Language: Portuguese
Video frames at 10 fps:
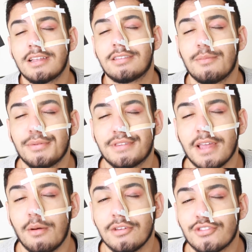que
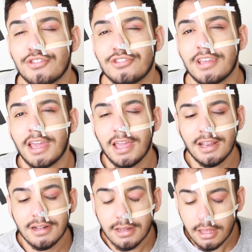decepção isso,
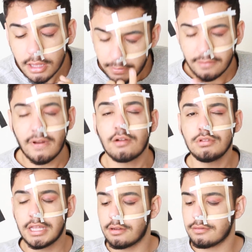gente. Vai, vai
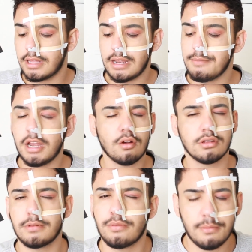com o dedo. O dedo é a melhor
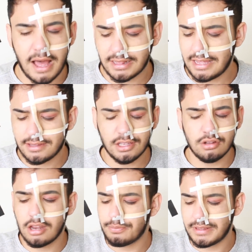coisa pra esfumar, tá? Você
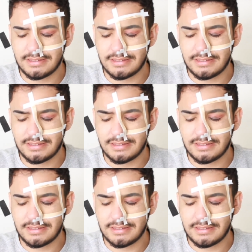ignora os